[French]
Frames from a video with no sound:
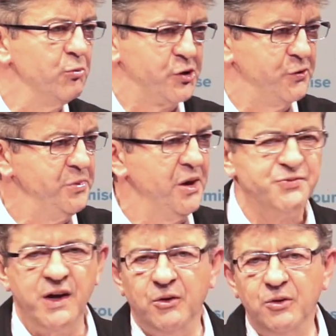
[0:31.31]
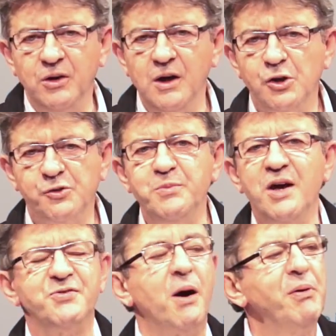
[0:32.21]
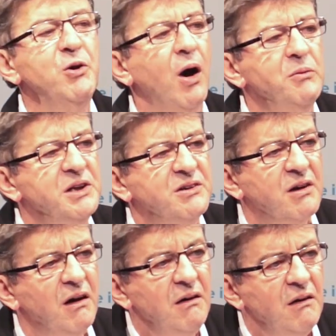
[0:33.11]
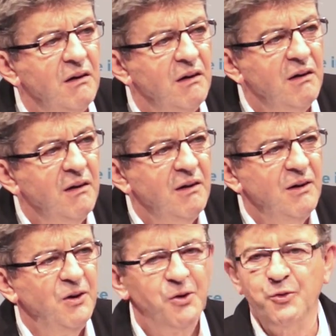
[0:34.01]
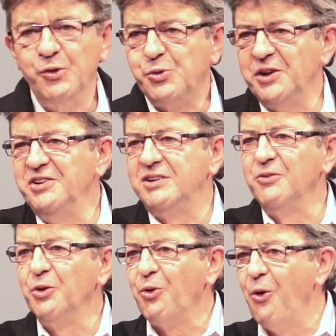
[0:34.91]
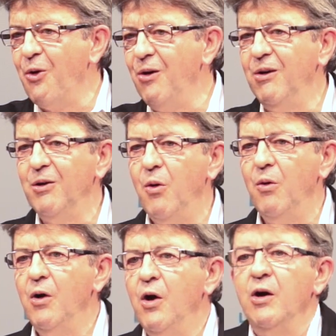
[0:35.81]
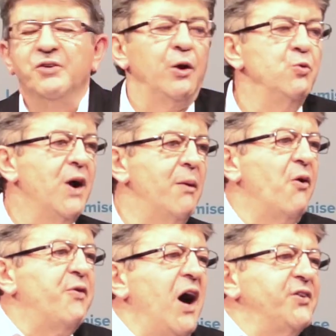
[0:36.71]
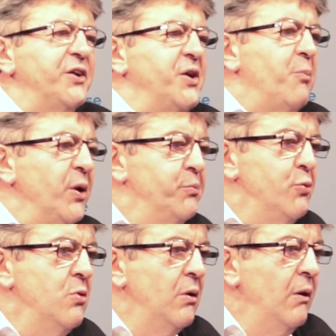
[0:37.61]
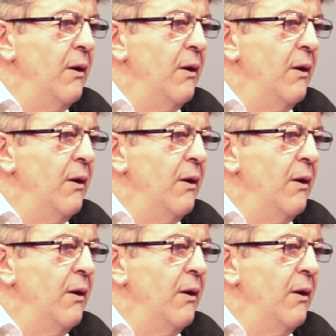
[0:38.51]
Moi, je veux bien faire, euh, je veux bien faire Panoramix. Hein. Vous choisissez votre rôle, euh, bon, ça nous va, mais enfin, ça tient pas debout.